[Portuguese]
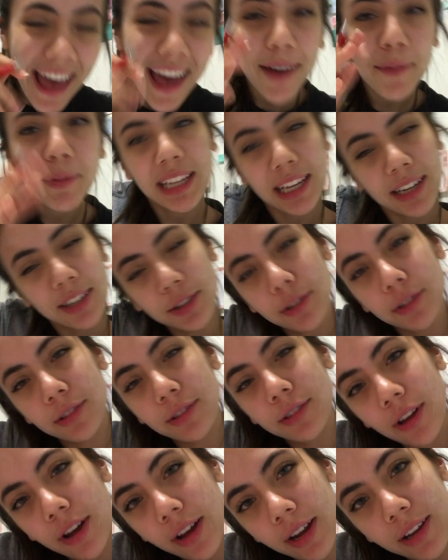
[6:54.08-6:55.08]
É matéria
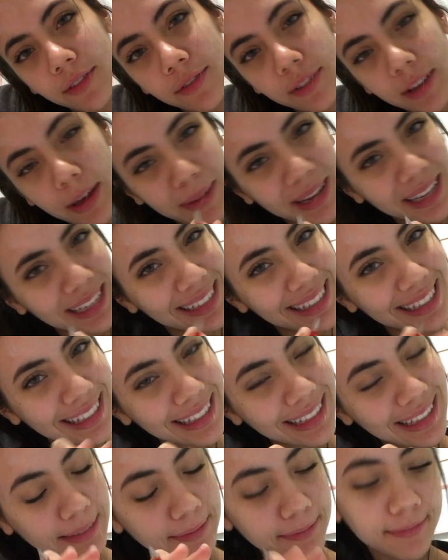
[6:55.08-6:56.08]
introdutória e fica mais
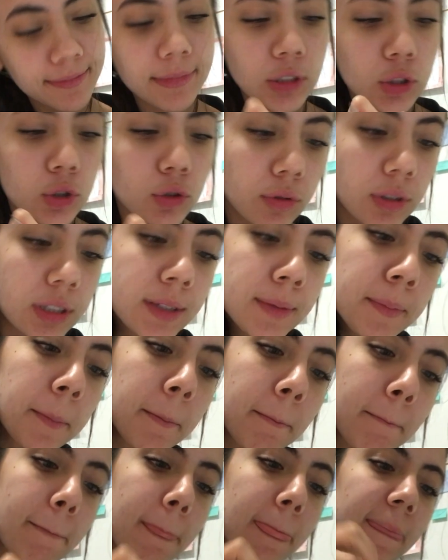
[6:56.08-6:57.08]
sucinta.
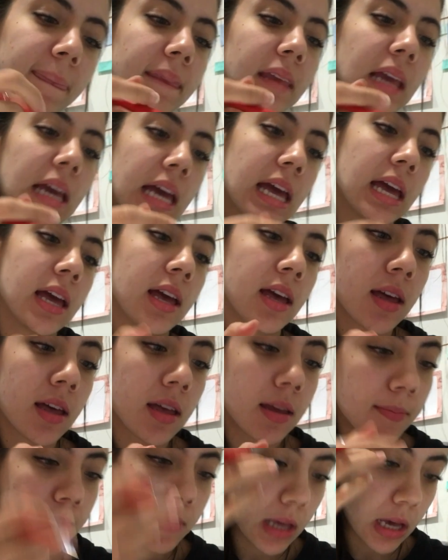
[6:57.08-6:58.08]
É,
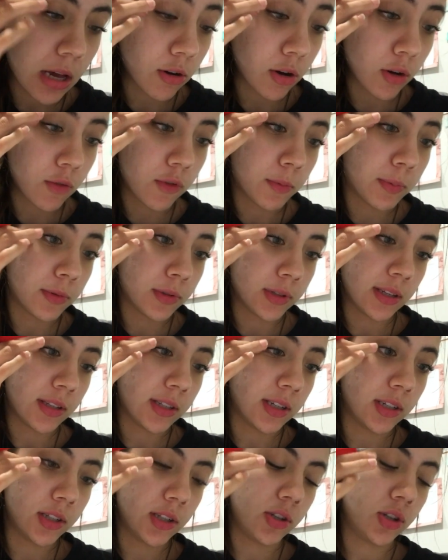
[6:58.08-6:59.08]
agora eu vou pros
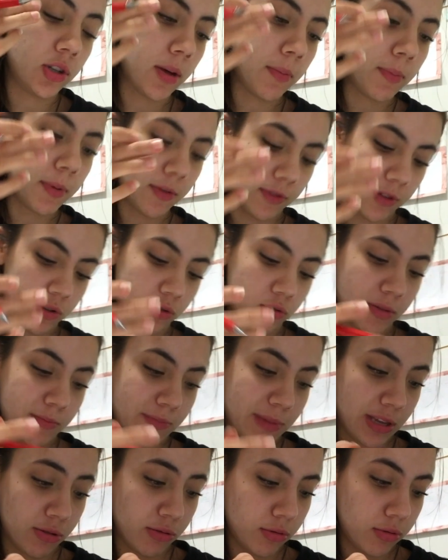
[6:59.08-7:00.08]
exercícios de
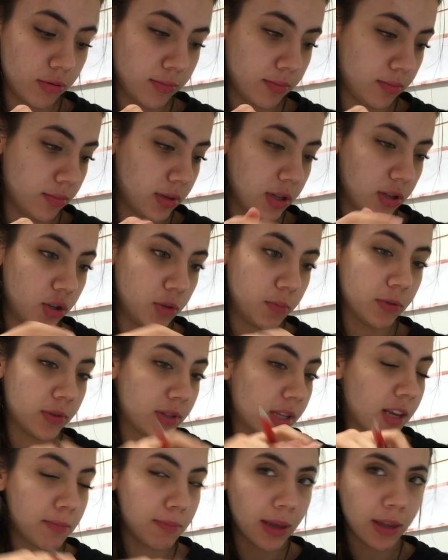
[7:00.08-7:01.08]
aperfeiçoamento, que tipo,
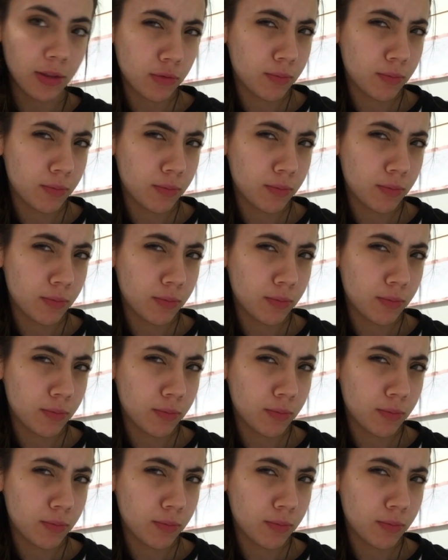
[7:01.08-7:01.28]
sair bem do